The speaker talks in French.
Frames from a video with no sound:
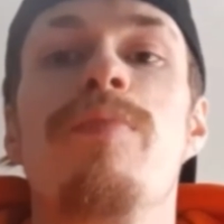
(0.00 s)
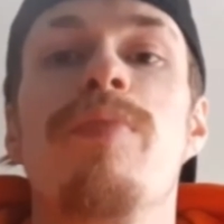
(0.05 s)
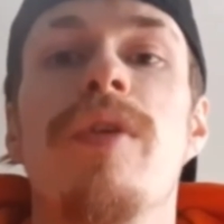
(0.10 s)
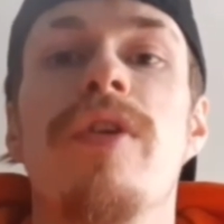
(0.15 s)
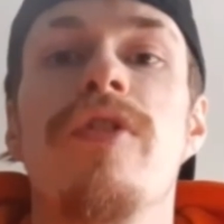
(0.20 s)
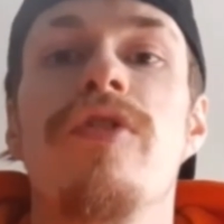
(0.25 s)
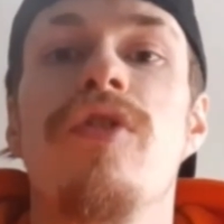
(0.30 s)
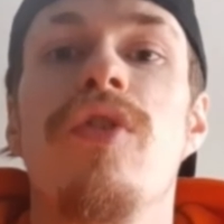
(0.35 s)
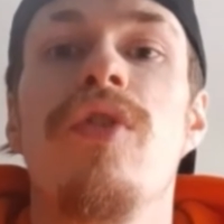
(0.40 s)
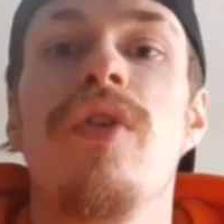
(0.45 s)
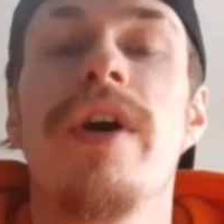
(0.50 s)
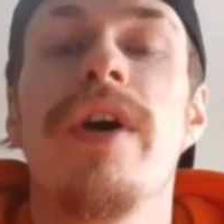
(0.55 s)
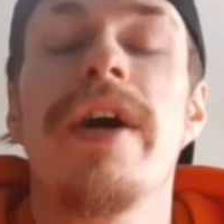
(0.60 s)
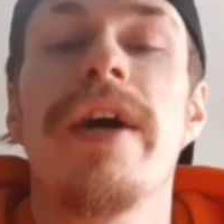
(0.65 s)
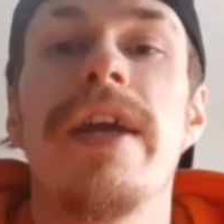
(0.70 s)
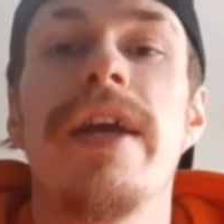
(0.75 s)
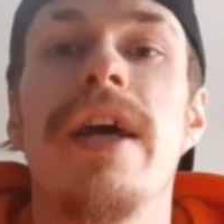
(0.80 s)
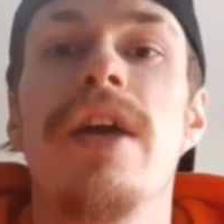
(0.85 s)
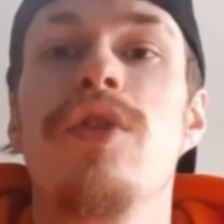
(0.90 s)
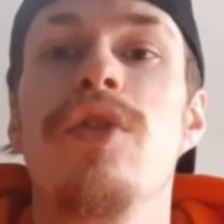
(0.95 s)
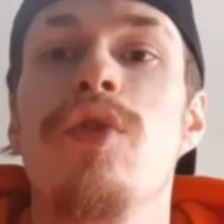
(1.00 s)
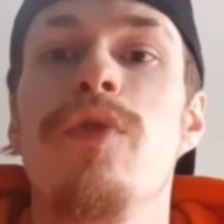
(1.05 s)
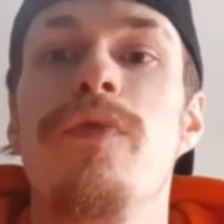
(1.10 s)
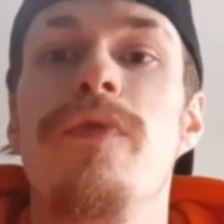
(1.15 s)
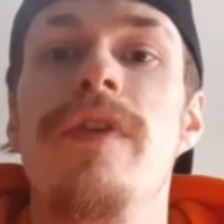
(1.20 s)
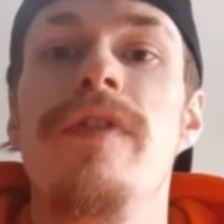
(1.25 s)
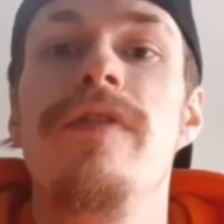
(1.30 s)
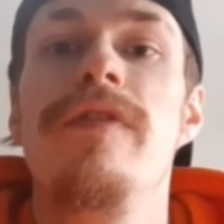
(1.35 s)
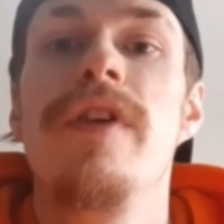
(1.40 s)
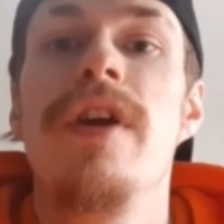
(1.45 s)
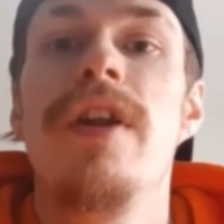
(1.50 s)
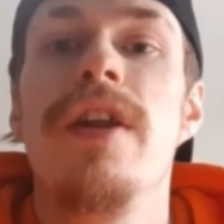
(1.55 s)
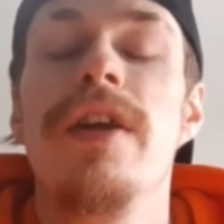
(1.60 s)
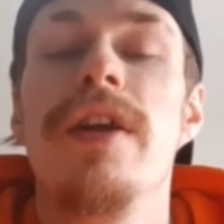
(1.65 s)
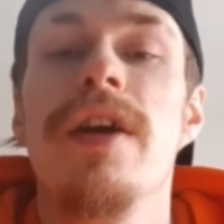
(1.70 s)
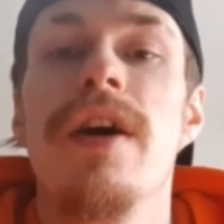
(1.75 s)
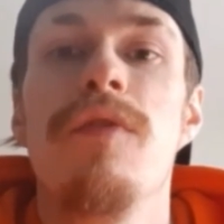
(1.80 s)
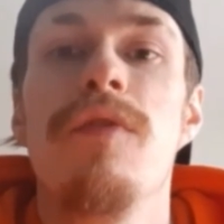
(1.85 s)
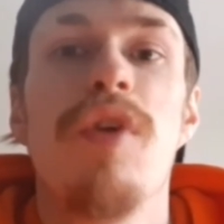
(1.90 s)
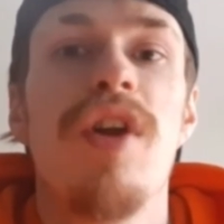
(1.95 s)
Pour l'instant, rien d'officiel,
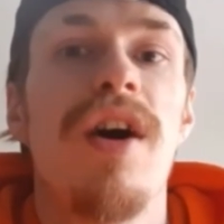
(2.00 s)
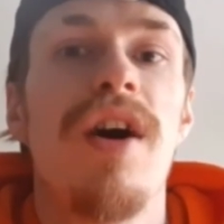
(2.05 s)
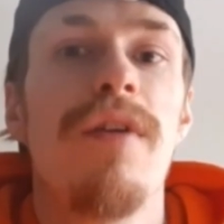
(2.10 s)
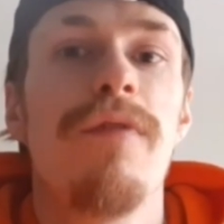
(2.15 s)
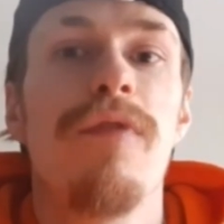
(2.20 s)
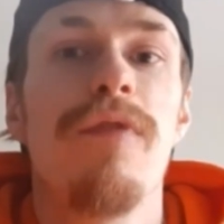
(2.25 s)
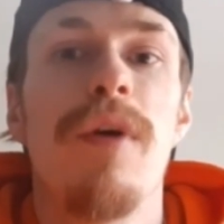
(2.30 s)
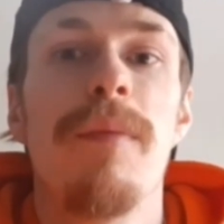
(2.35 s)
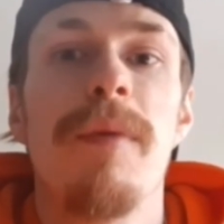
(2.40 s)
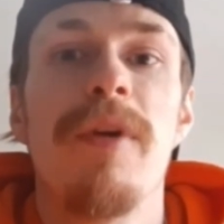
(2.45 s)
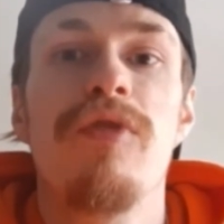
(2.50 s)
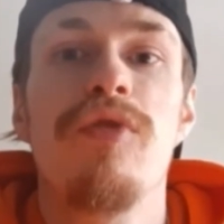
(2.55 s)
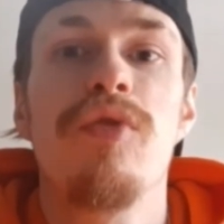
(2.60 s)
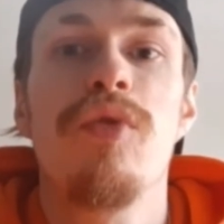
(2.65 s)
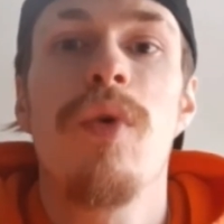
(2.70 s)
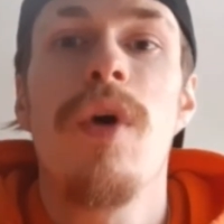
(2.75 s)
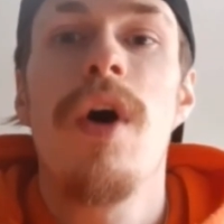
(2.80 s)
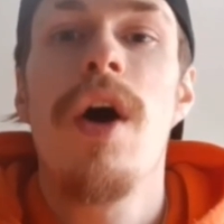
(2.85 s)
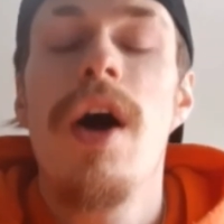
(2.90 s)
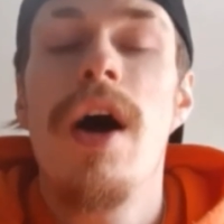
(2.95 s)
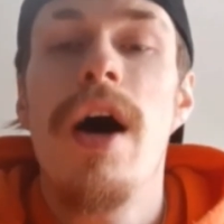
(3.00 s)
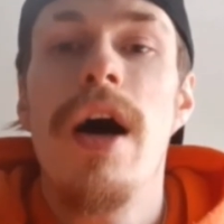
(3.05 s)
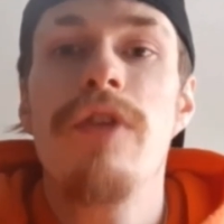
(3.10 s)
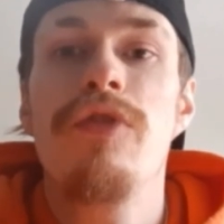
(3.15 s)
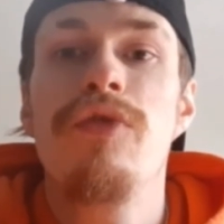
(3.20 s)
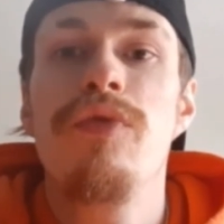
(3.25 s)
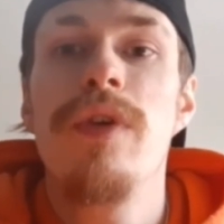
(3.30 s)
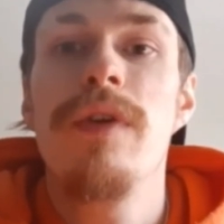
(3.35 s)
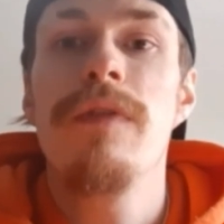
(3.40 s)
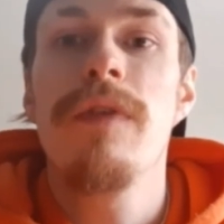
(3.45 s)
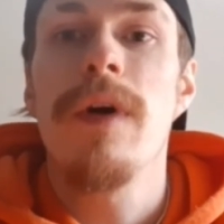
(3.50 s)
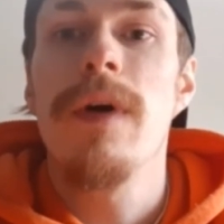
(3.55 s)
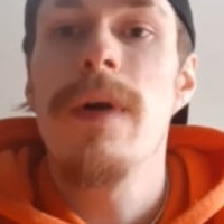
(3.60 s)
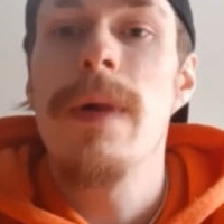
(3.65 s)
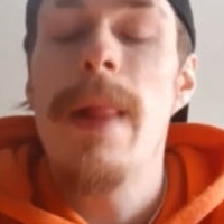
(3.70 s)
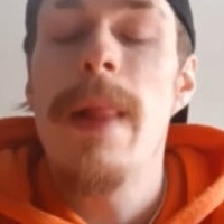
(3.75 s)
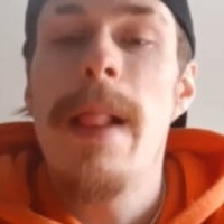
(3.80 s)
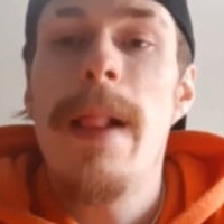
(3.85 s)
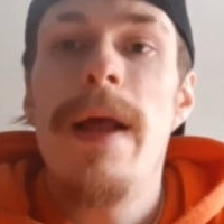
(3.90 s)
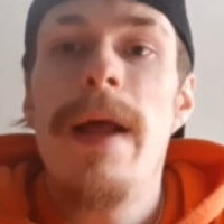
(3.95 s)
les gars. Voilà, information à suivre,
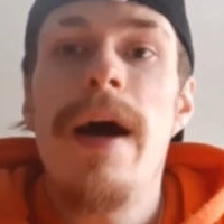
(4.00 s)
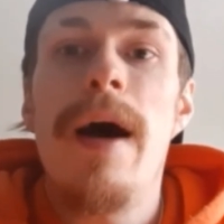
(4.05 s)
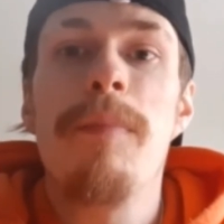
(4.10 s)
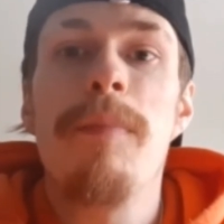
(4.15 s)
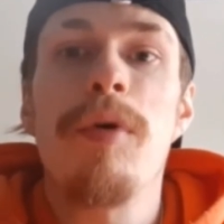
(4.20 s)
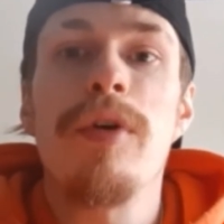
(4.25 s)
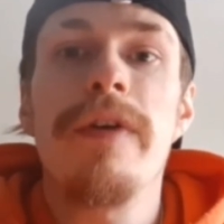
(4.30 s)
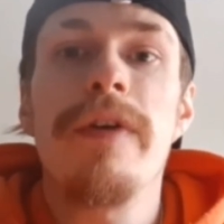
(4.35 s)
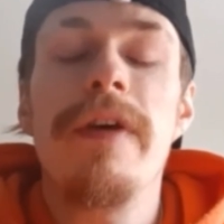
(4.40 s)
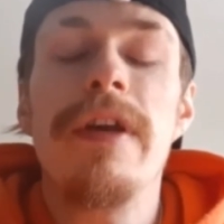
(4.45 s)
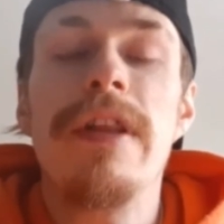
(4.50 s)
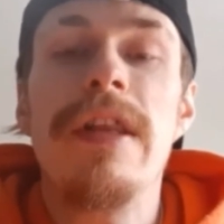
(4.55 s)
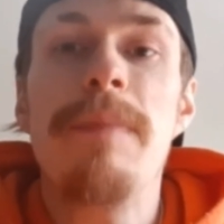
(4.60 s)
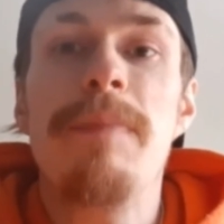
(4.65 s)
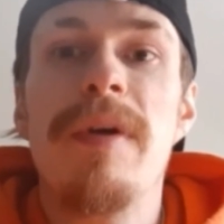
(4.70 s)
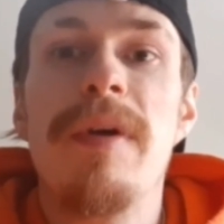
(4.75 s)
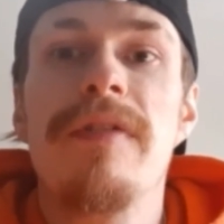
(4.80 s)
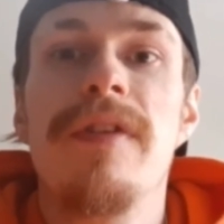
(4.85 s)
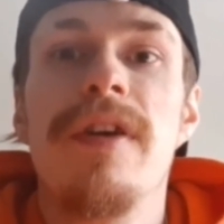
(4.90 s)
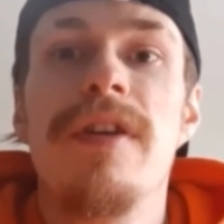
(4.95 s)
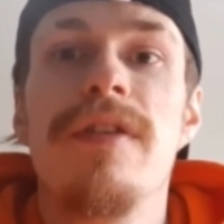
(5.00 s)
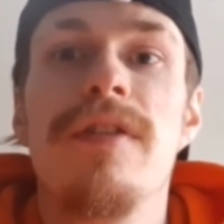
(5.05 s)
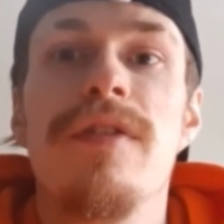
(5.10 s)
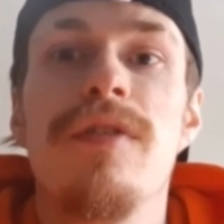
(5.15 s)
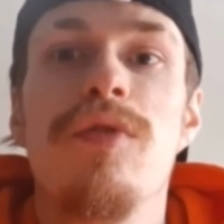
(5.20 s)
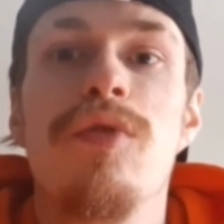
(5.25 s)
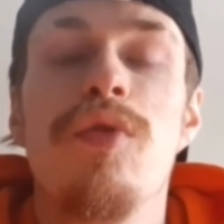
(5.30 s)
à prendre avec des pincettes.